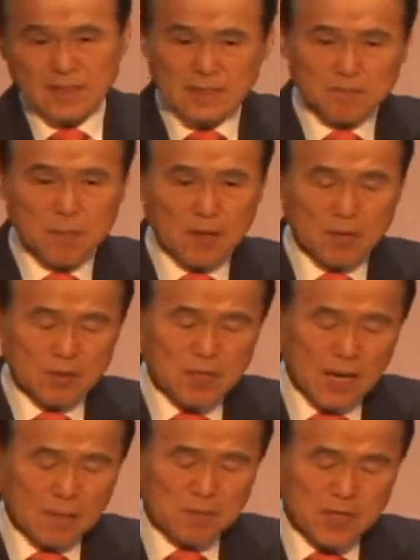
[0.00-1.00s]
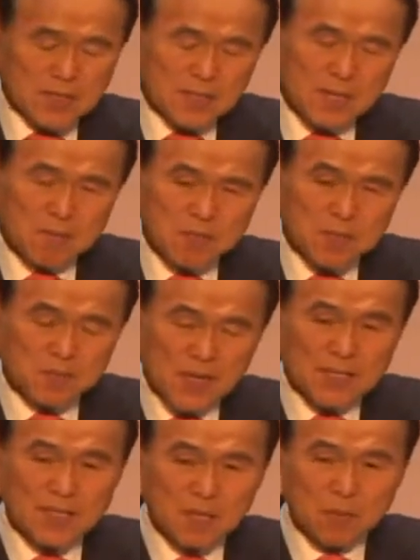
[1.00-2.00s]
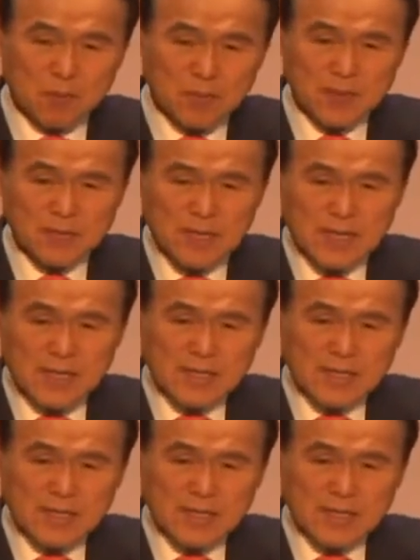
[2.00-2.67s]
근데 바로 이 앞장인 34장에 보면은